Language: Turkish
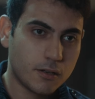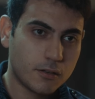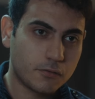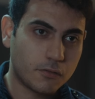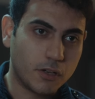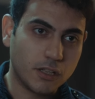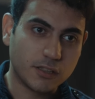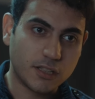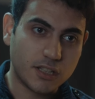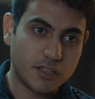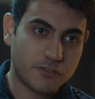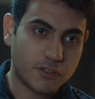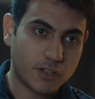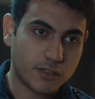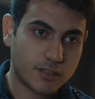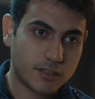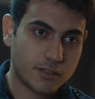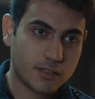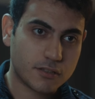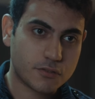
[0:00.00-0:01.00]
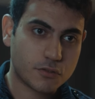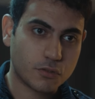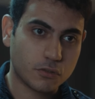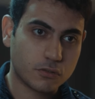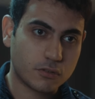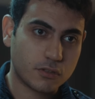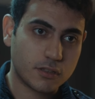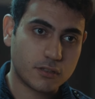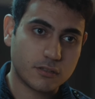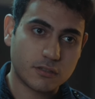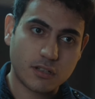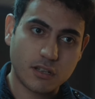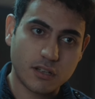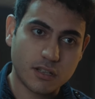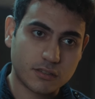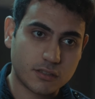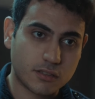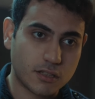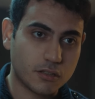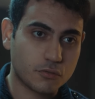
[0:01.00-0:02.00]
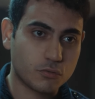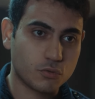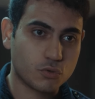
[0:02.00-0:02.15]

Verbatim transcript: Vallahi ifadeden sonra rahat rahat